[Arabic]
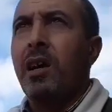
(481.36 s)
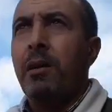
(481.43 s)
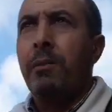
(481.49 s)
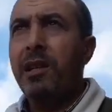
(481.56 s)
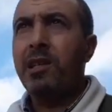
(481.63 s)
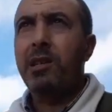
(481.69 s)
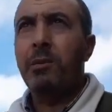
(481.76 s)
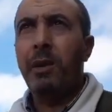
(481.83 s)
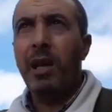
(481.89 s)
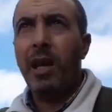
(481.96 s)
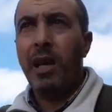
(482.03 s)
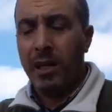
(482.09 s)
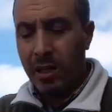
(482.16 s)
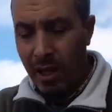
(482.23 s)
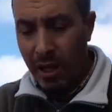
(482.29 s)
بالنسبه
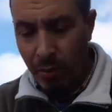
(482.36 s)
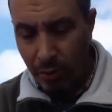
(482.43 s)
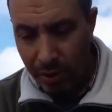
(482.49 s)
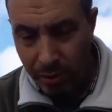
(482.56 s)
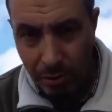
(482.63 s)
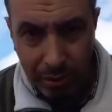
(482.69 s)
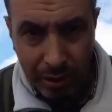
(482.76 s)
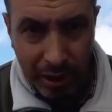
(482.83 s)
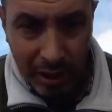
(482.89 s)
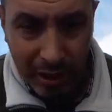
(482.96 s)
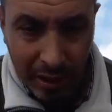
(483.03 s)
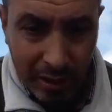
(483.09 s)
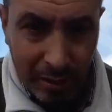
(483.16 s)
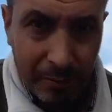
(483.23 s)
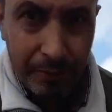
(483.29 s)
للاكل ها هو الخوت
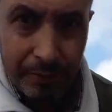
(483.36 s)
الاكل